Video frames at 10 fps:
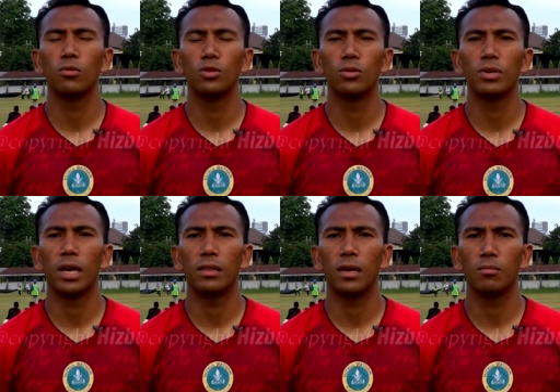kunjung
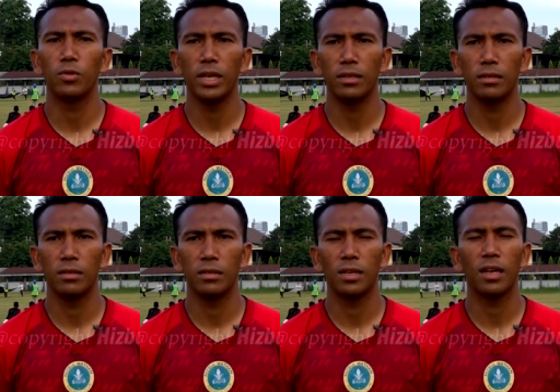datang mungkin
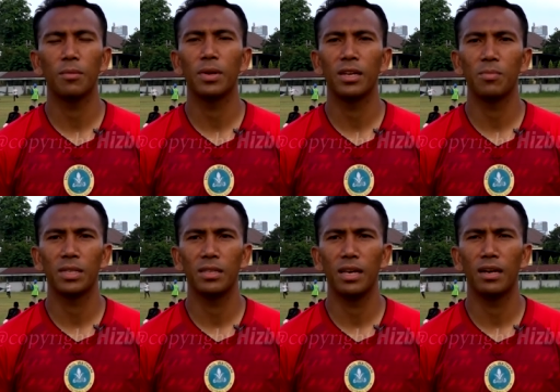segera beri
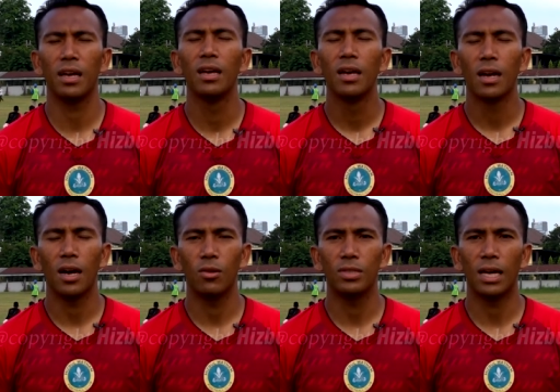kepastian lah
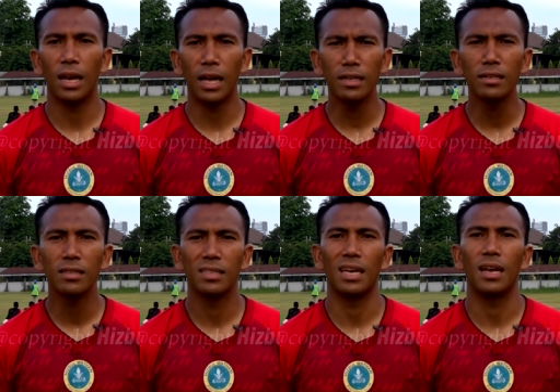kalau jalan
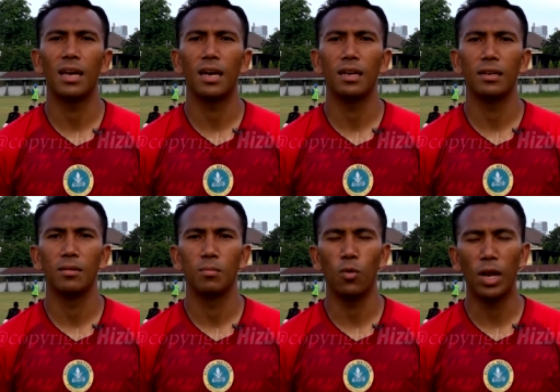jalan
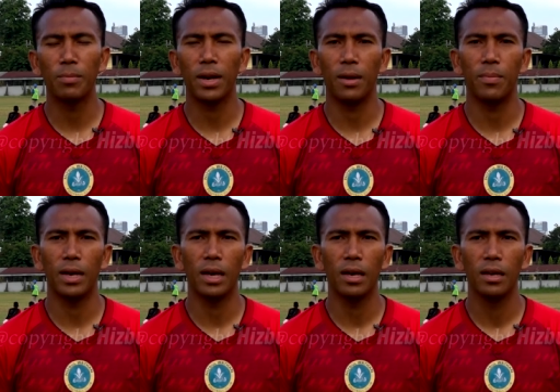bulan
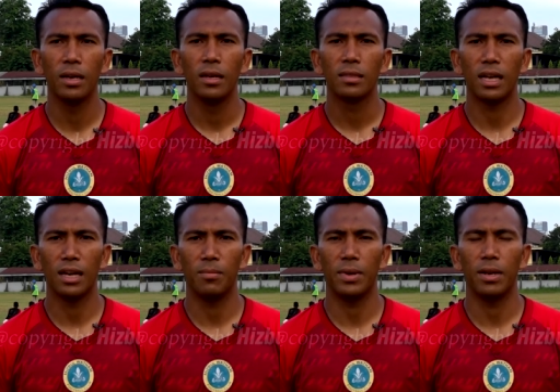berapa
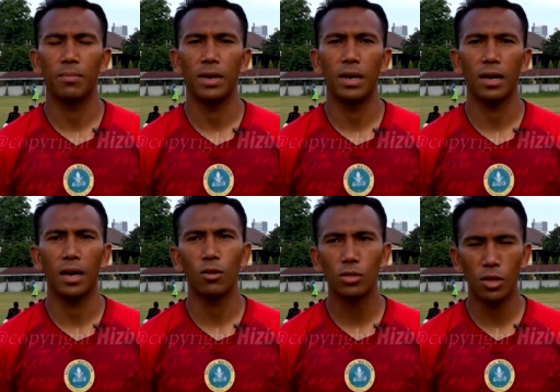tanggal berapa
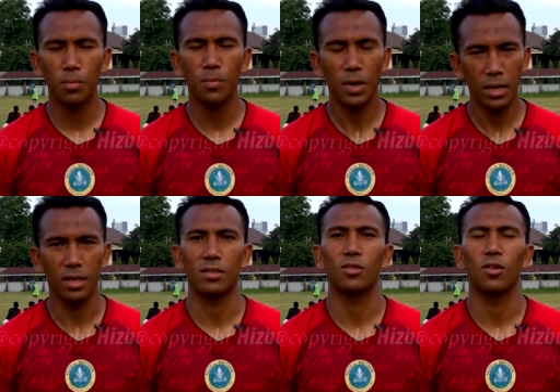kalau stop ya
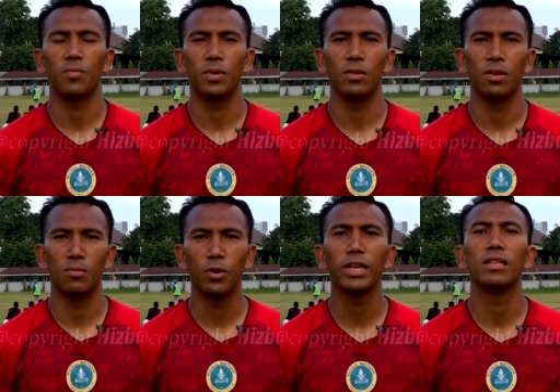stop gitu
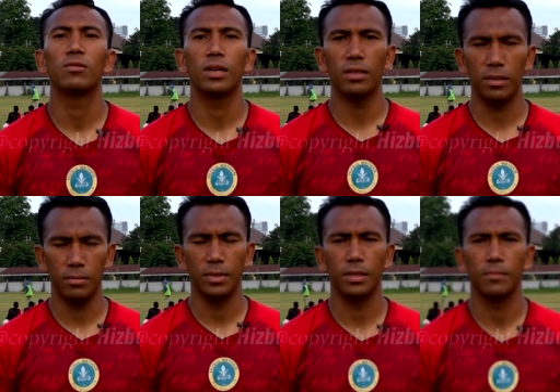mungkin itu aja